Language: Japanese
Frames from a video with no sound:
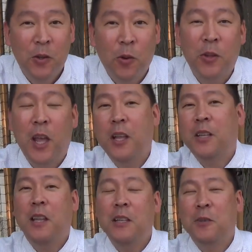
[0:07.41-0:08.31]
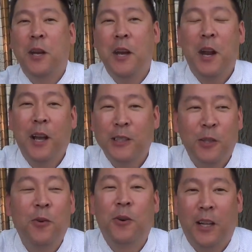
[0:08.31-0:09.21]
特に平成24年7月
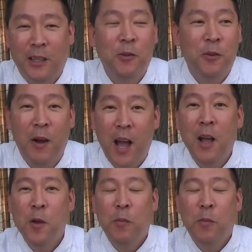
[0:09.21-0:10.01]
8日っていうのは